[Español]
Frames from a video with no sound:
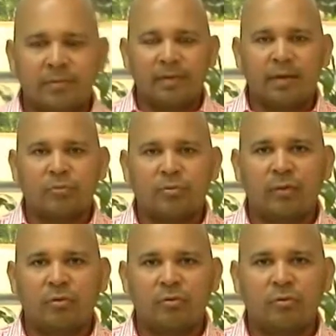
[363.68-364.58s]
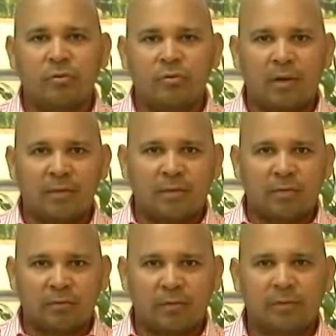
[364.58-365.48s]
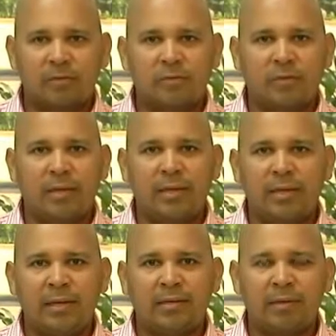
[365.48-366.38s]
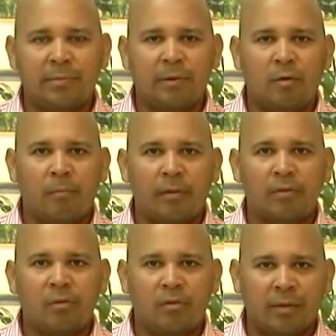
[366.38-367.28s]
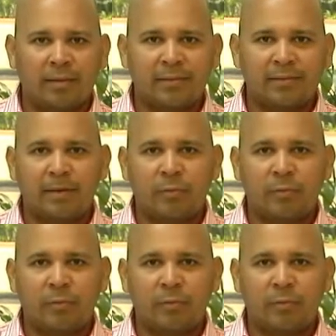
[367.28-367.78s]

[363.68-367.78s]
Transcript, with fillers: Llegué buscando unos lentes de contacto y terminé comprando los lentes y las